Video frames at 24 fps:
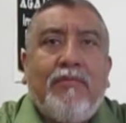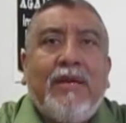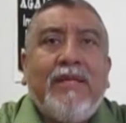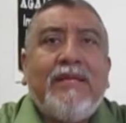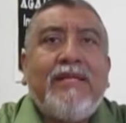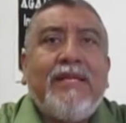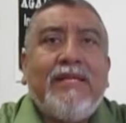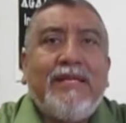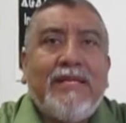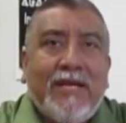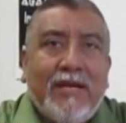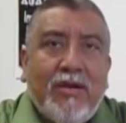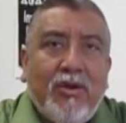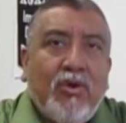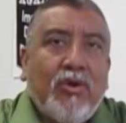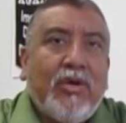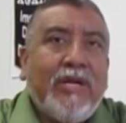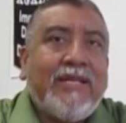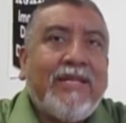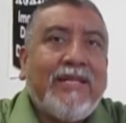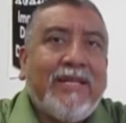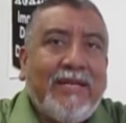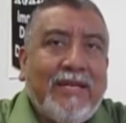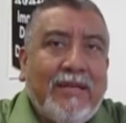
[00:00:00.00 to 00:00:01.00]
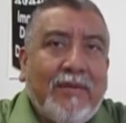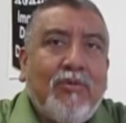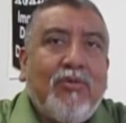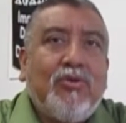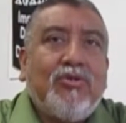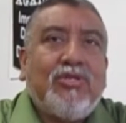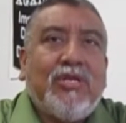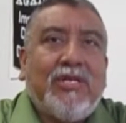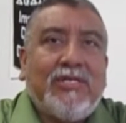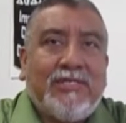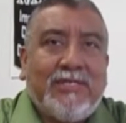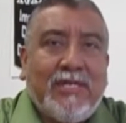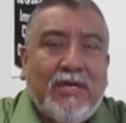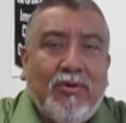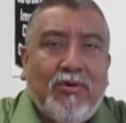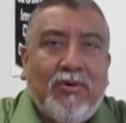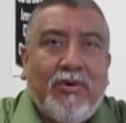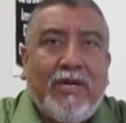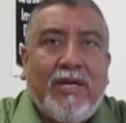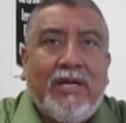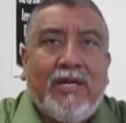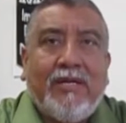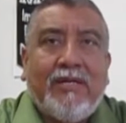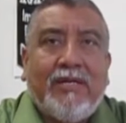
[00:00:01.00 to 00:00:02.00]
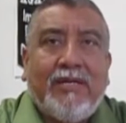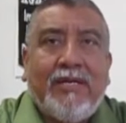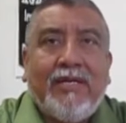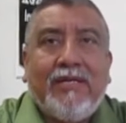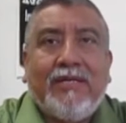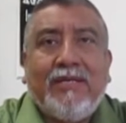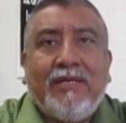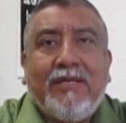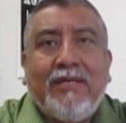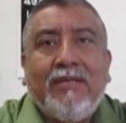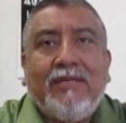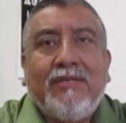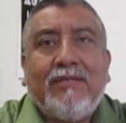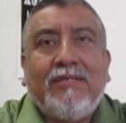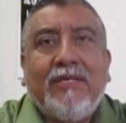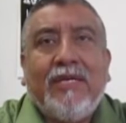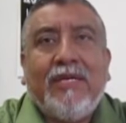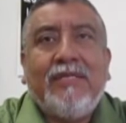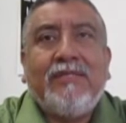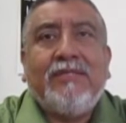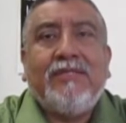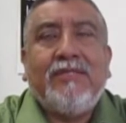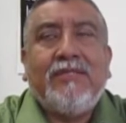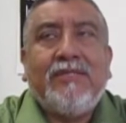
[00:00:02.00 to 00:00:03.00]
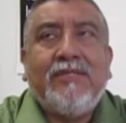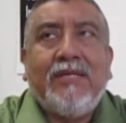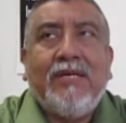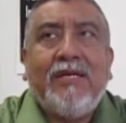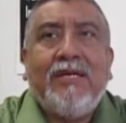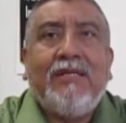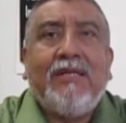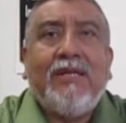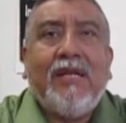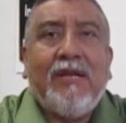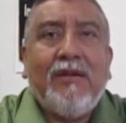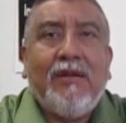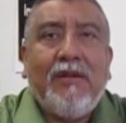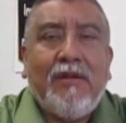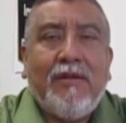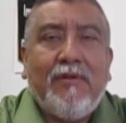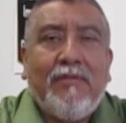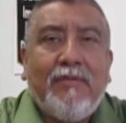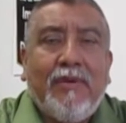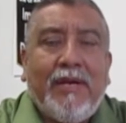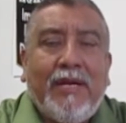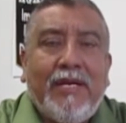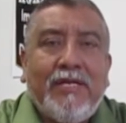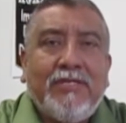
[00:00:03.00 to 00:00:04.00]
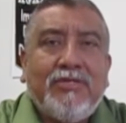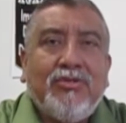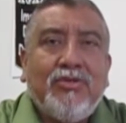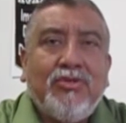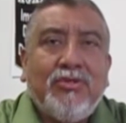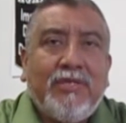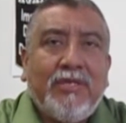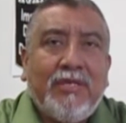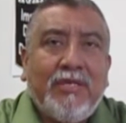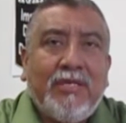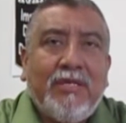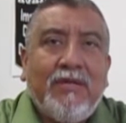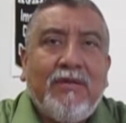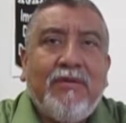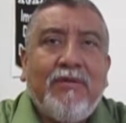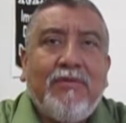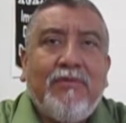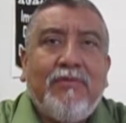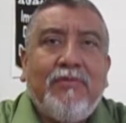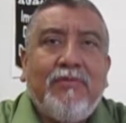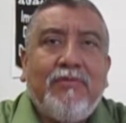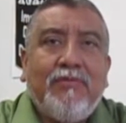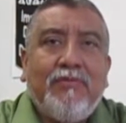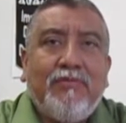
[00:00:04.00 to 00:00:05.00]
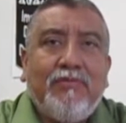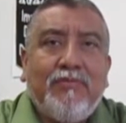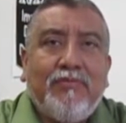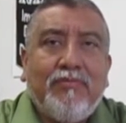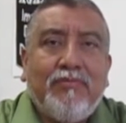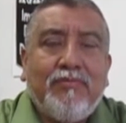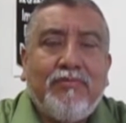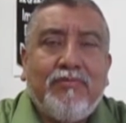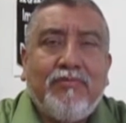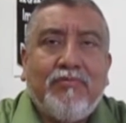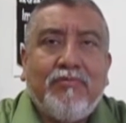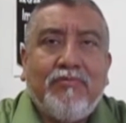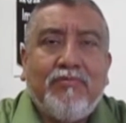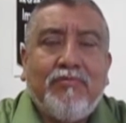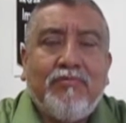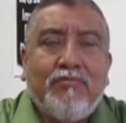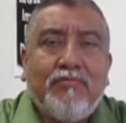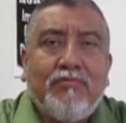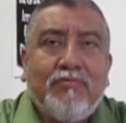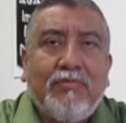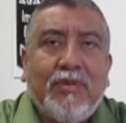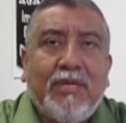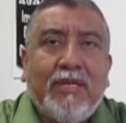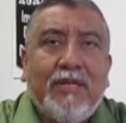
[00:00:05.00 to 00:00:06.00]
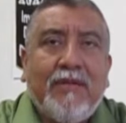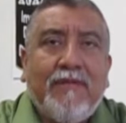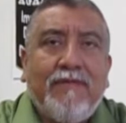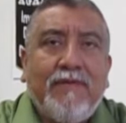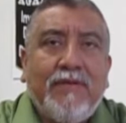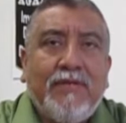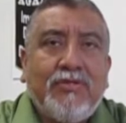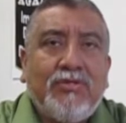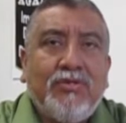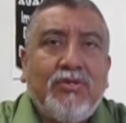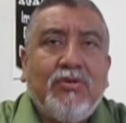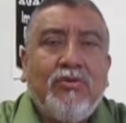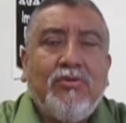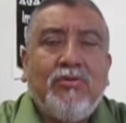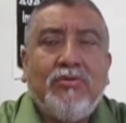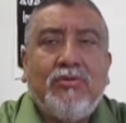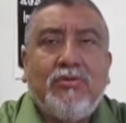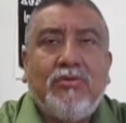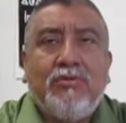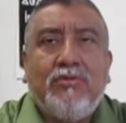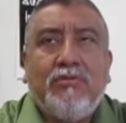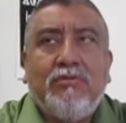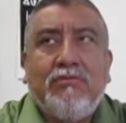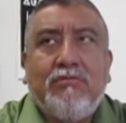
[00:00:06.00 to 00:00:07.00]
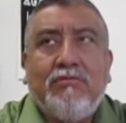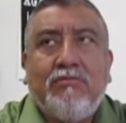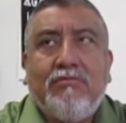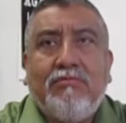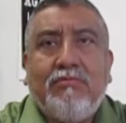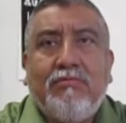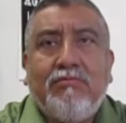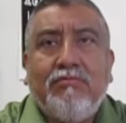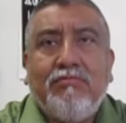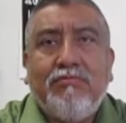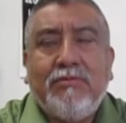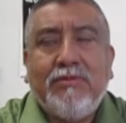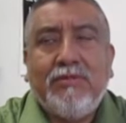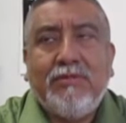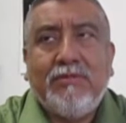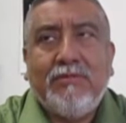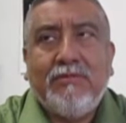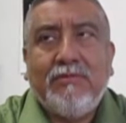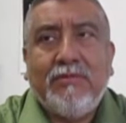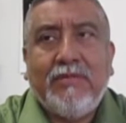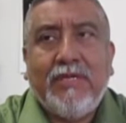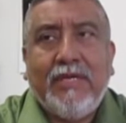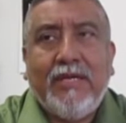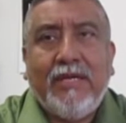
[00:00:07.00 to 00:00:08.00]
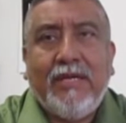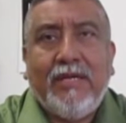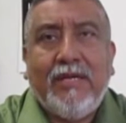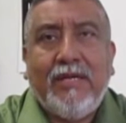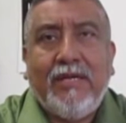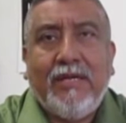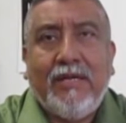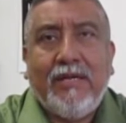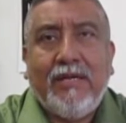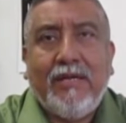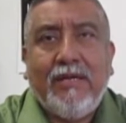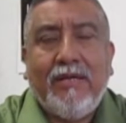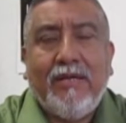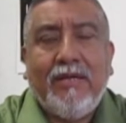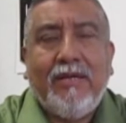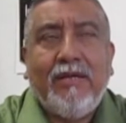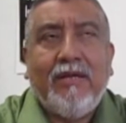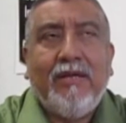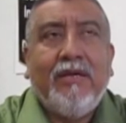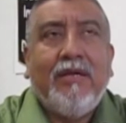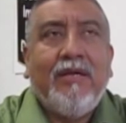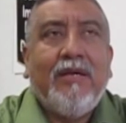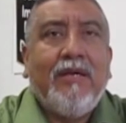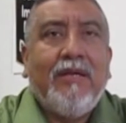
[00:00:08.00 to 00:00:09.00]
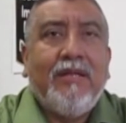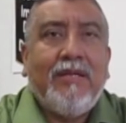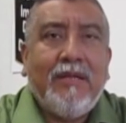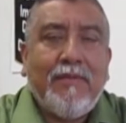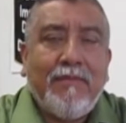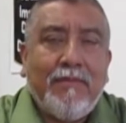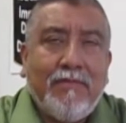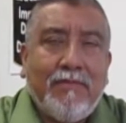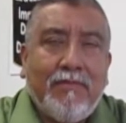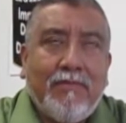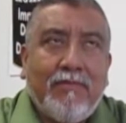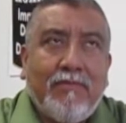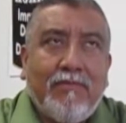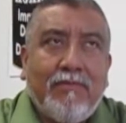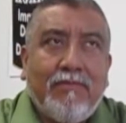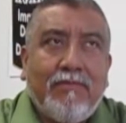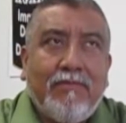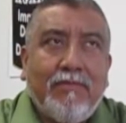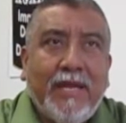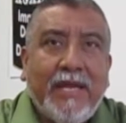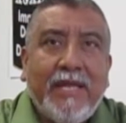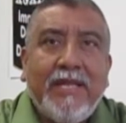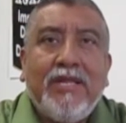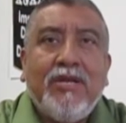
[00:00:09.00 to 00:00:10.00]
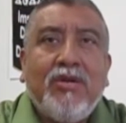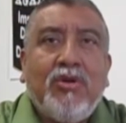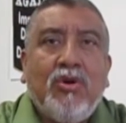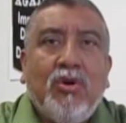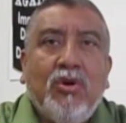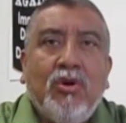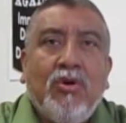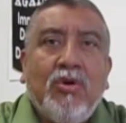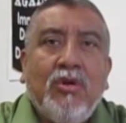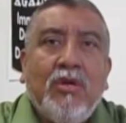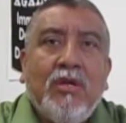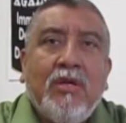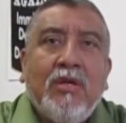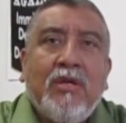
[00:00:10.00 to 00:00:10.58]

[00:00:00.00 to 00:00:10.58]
Mantener lo que tenemos hasta ahora. ¿Qué es lo que, tiene? Este, el, maestro tiene mm, beneficio mm, de, médico,